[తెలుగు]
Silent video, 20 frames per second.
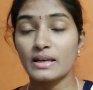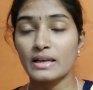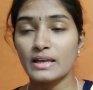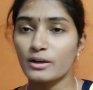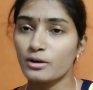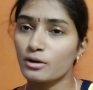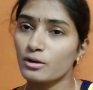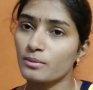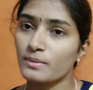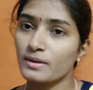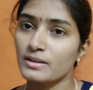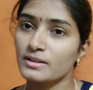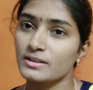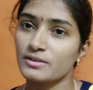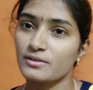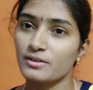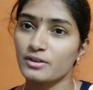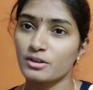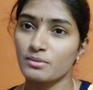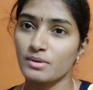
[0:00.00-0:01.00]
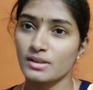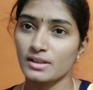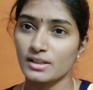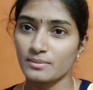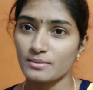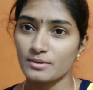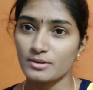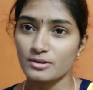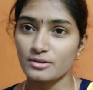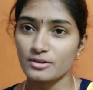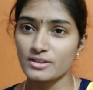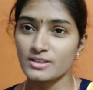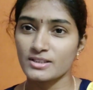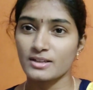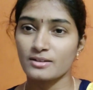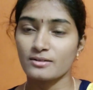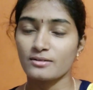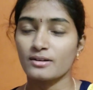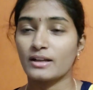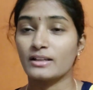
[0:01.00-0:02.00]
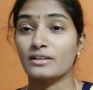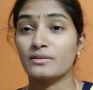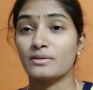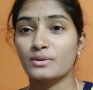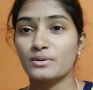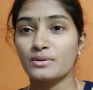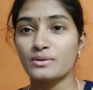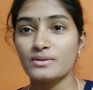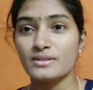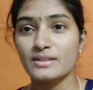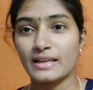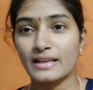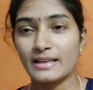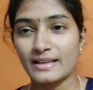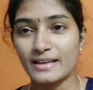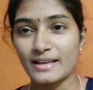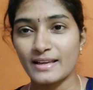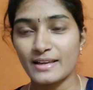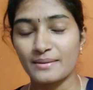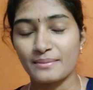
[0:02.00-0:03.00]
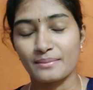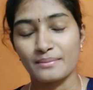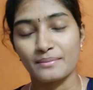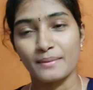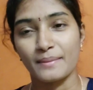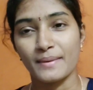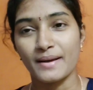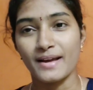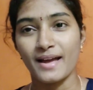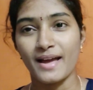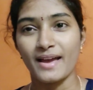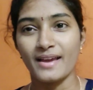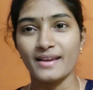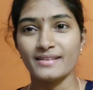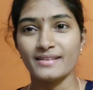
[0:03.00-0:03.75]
మళ్ళీ ఇంకొక మంచి వీడియో మీ అందరికి ముందుకు వస్తాను అంతవరకు టెక్ కేర్ బాయ్